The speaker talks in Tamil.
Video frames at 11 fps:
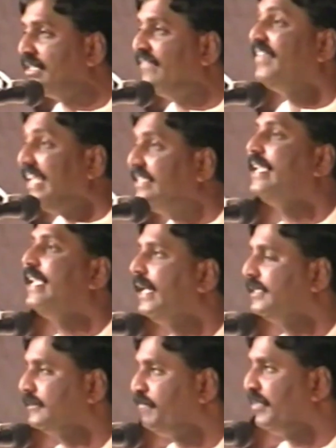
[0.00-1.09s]
கொடுத்த விலை
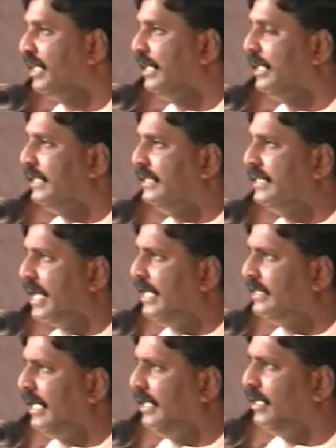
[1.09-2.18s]
தெரியாது இந்த
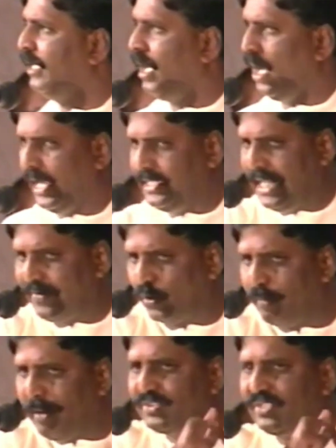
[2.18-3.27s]
நாட்டில்
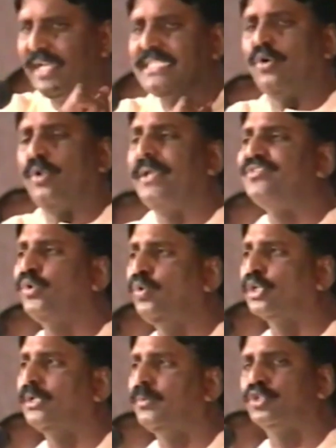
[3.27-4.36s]
ஐயாவோடு பேசி சிவாஜியோடு பேசிக்
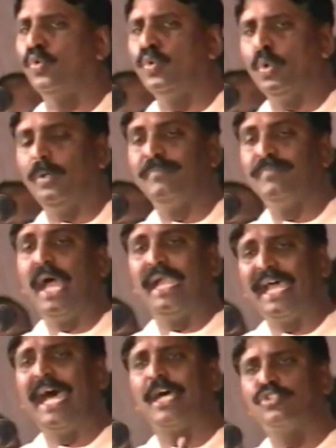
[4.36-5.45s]
கொண்டிருந்த போது சொன்னோம்
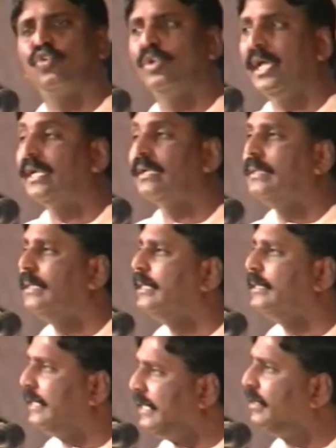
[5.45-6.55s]
அழகாக சொன்னார்
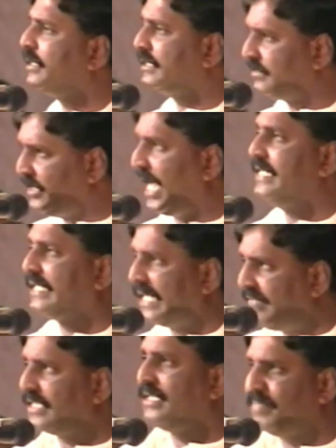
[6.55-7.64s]
என்ன ஜாதி
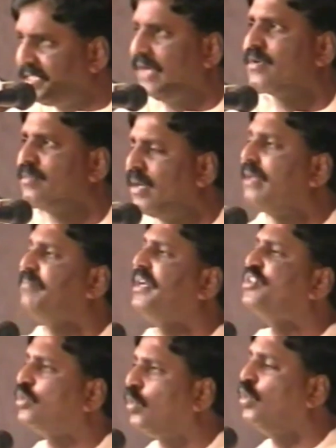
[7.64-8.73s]
கலவரத்தை பற்றி அவர்கள் நானும்
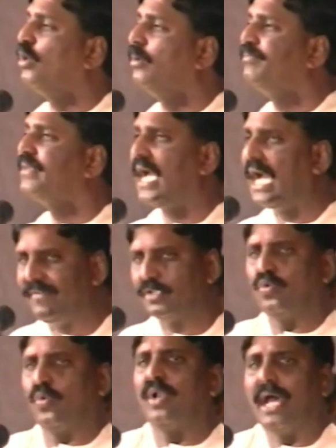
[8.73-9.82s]
பேசிக்கொண்டோம்
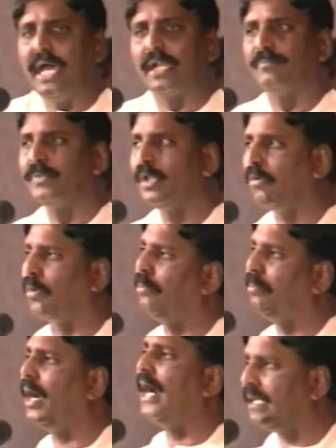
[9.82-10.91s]
அவர் சொன்னார்
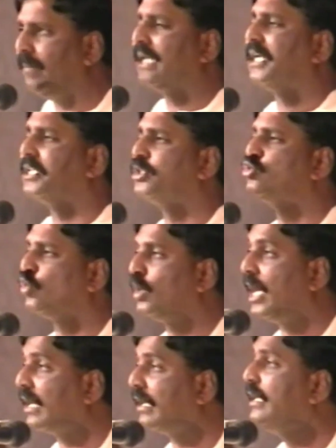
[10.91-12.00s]
ரொம்ப ஆழமான கருத்து
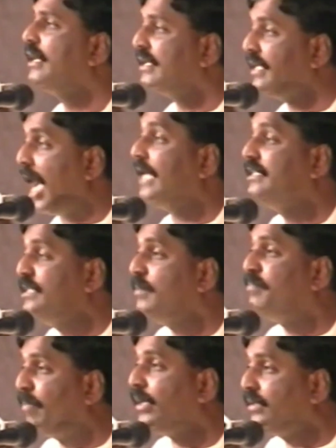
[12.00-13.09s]
சொன்னார்
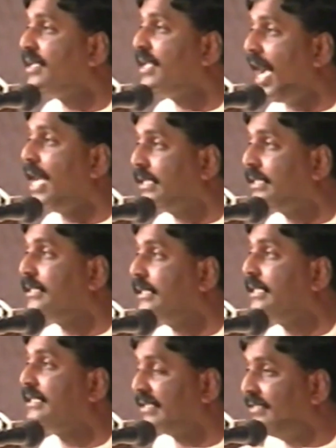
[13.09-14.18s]
நாட்டுப்பற்று யாருக்கு
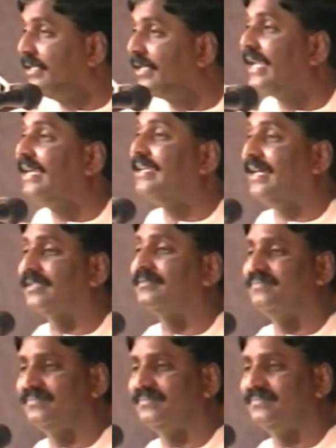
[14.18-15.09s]
இருக்கிறது என்று கேட்டார்